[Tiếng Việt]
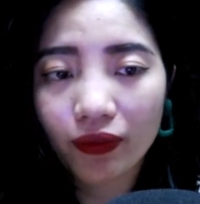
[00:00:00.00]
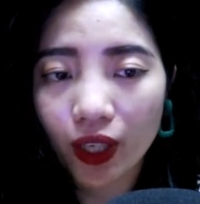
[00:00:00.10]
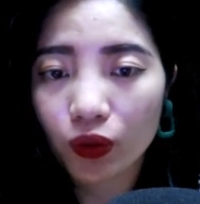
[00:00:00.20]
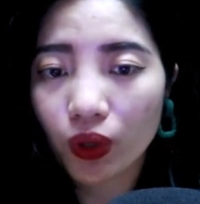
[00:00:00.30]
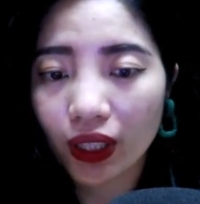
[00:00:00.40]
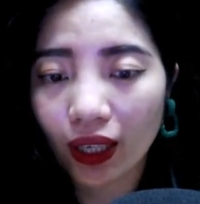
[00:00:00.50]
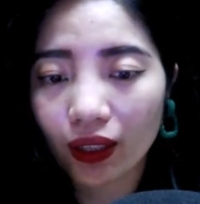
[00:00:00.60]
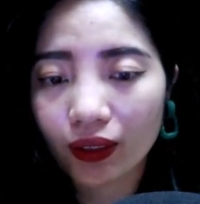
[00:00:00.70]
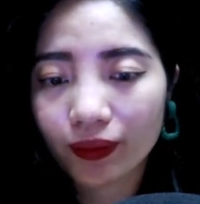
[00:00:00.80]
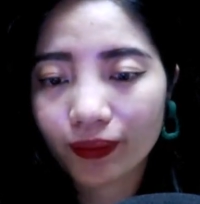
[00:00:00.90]
anh về luôn à?
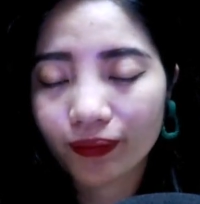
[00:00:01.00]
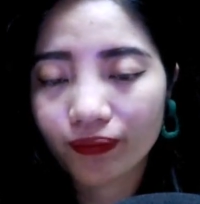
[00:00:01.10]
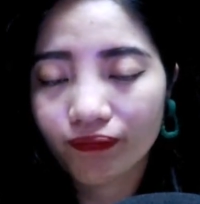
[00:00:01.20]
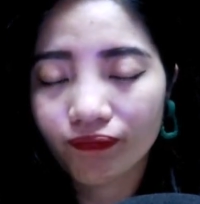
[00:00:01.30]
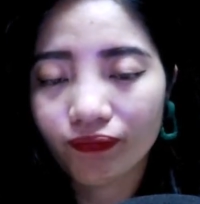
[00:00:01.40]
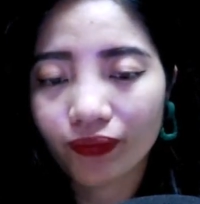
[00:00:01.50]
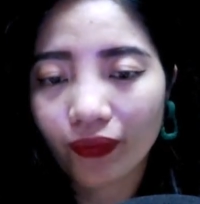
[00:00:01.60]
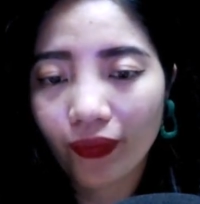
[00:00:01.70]
Ừ,